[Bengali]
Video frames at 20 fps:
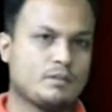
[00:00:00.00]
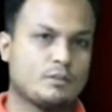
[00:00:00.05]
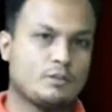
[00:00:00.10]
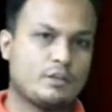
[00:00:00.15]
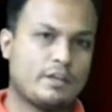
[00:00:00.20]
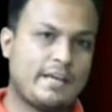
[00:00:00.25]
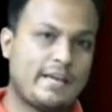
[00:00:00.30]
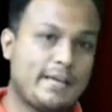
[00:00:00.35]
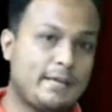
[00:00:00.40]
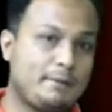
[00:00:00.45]
তো
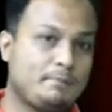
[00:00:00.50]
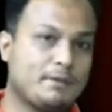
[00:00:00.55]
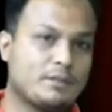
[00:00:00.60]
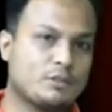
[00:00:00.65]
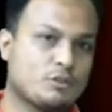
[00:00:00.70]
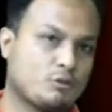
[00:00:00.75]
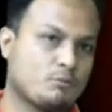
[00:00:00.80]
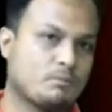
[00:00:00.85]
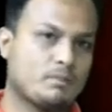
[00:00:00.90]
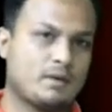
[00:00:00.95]
এই
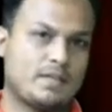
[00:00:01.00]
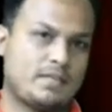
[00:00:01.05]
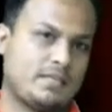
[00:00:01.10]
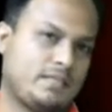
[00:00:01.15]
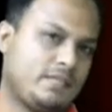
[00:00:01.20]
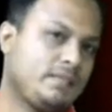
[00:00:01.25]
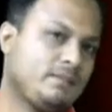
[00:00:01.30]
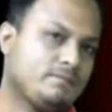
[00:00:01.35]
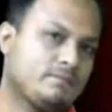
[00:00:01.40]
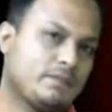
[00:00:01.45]
বেজন
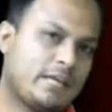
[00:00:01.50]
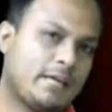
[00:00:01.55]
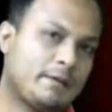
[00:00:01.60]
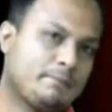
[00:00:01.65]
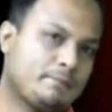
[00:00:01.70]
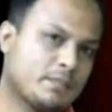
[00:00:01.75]
মাটি এই